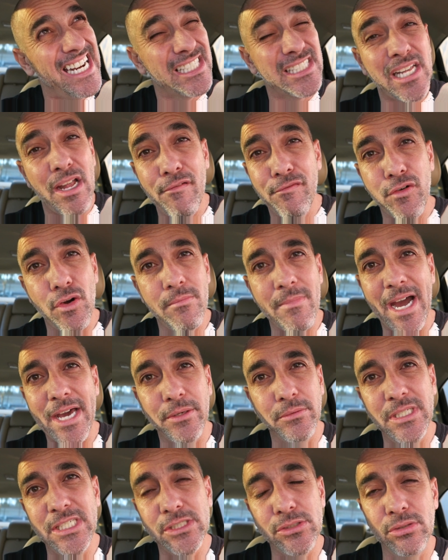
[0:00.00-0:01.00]
Eles
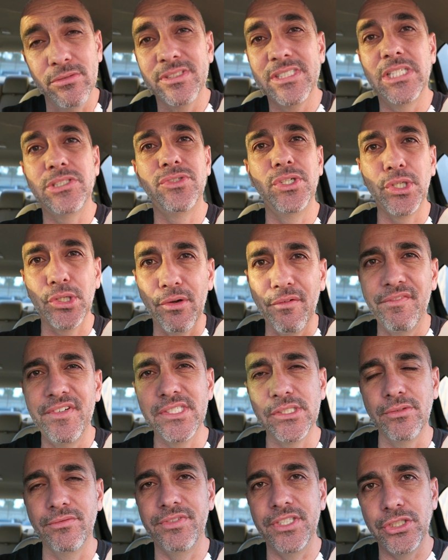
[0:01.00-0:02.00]
reformaram isso, vocês viram que eu
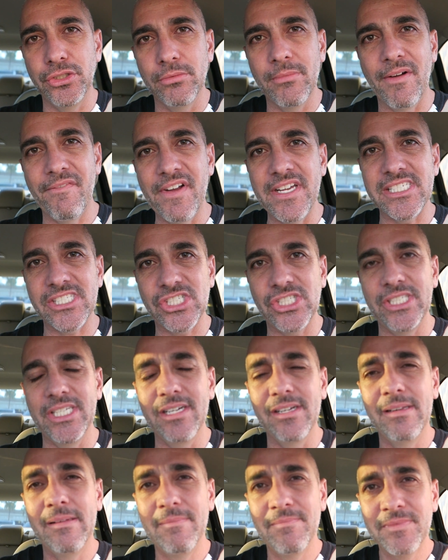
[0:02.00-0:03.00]
fiz um vídeo numa
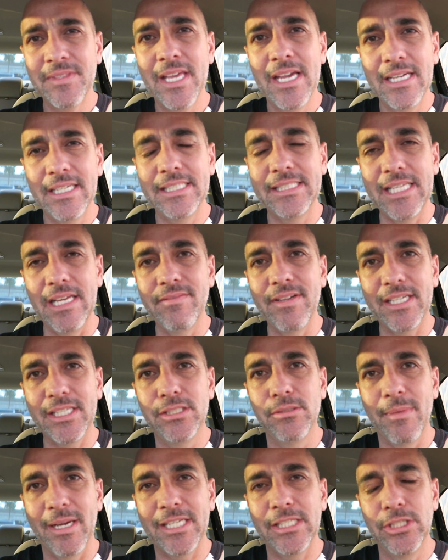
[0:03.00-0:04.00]
festinha que teve
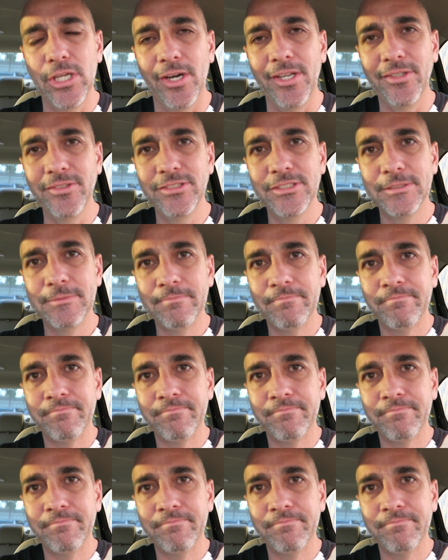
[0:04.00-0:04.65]
aqui do McDonald's,